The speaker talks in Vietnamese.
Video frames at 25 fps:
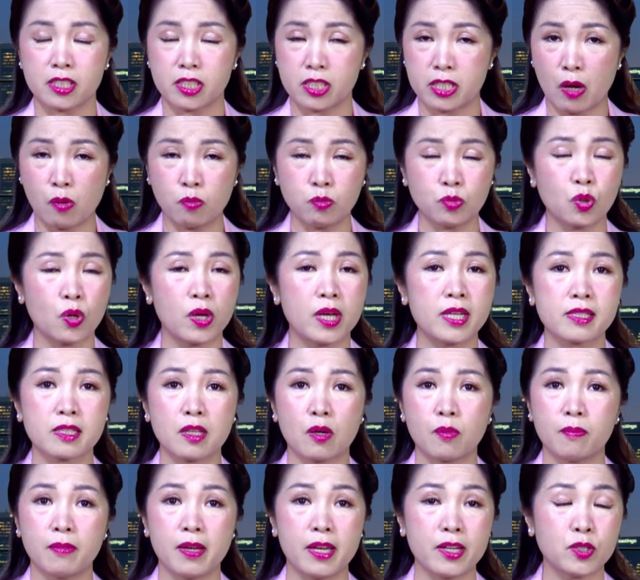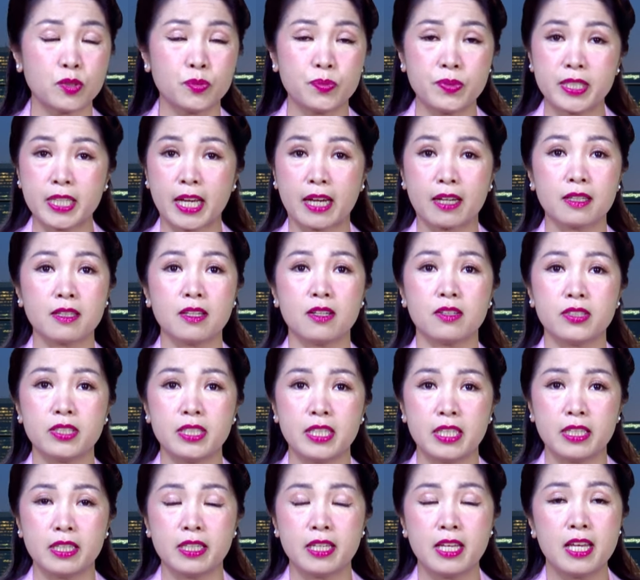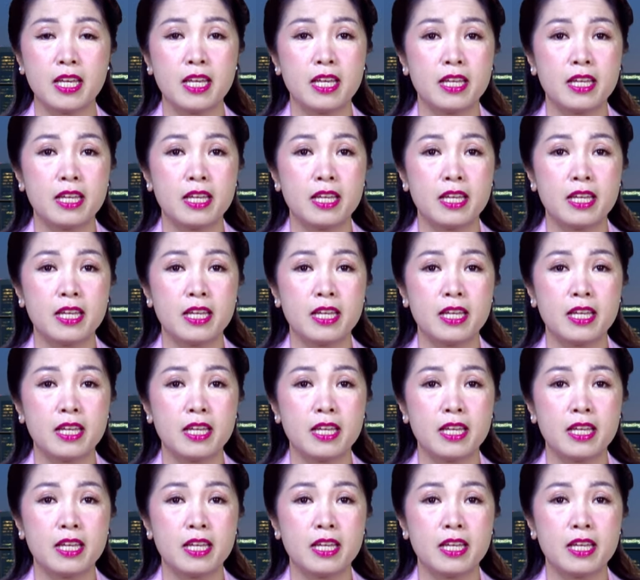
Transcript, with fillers: đóng thuế xong hết cũng chẳng còn gì.